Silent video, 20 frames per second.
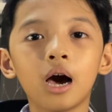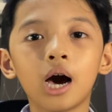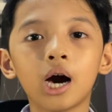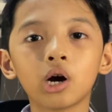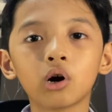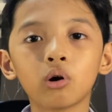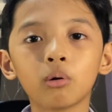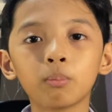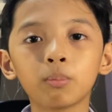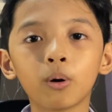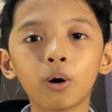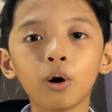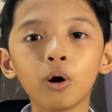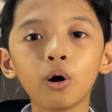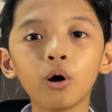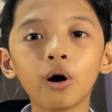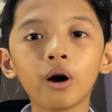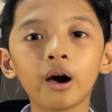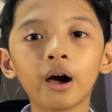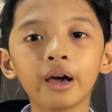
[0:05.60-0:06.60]
Ako po
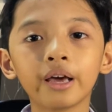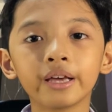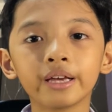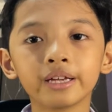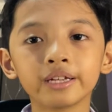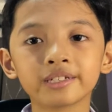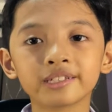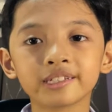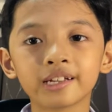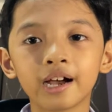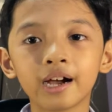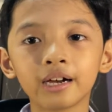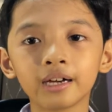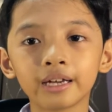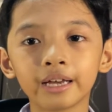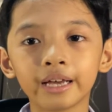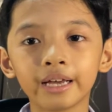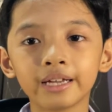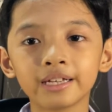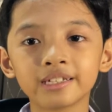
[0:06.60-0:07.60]
ay isang
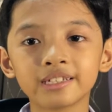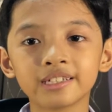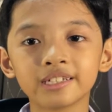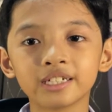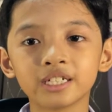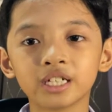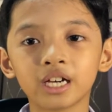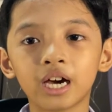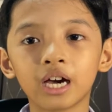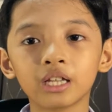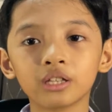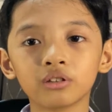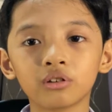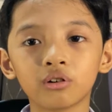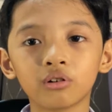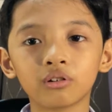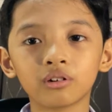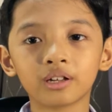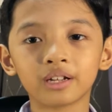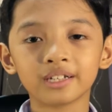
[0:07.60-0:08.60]

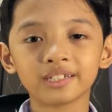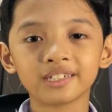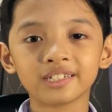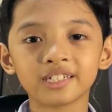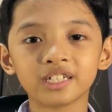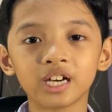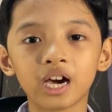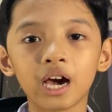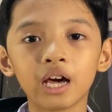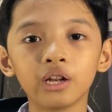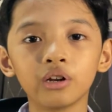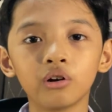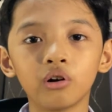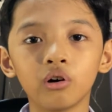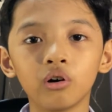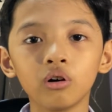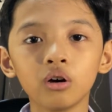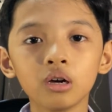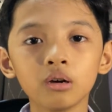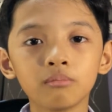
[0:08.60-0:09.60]
kainsitsyatro kristyano,
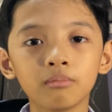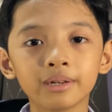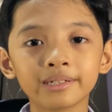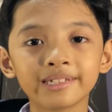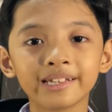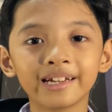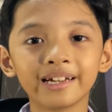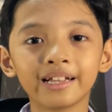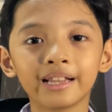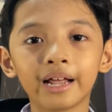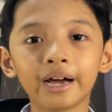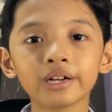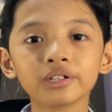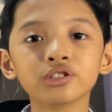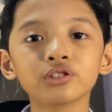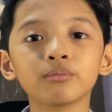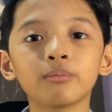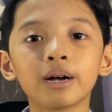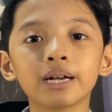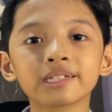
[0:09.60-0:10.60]
masiglang
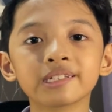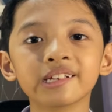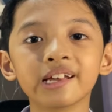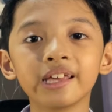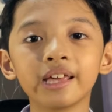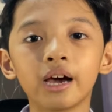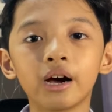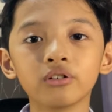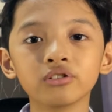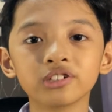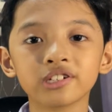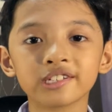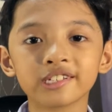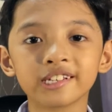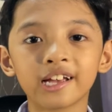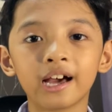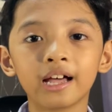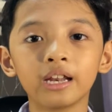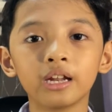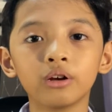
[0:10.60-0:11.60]
sumasayaw sa
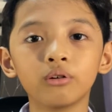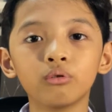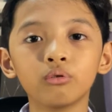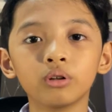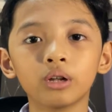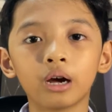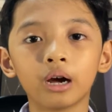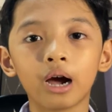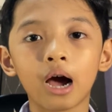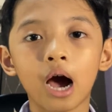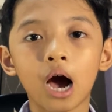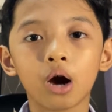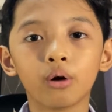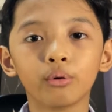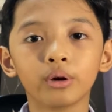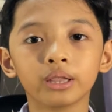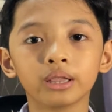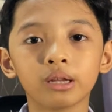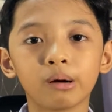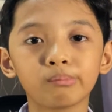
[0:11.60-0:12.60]
saliw ng
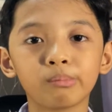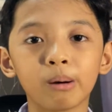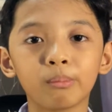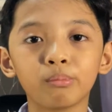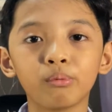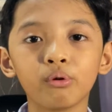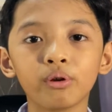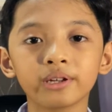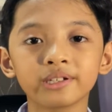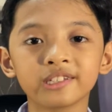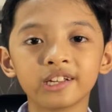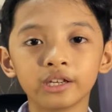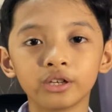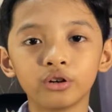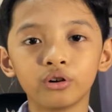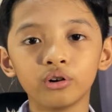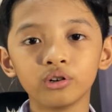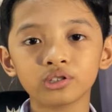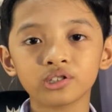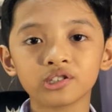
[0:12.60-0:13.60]
awit na papuri sa
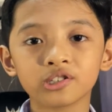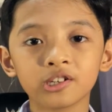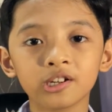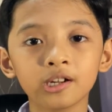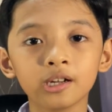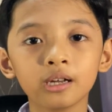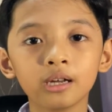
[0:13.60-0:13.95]
Diyos.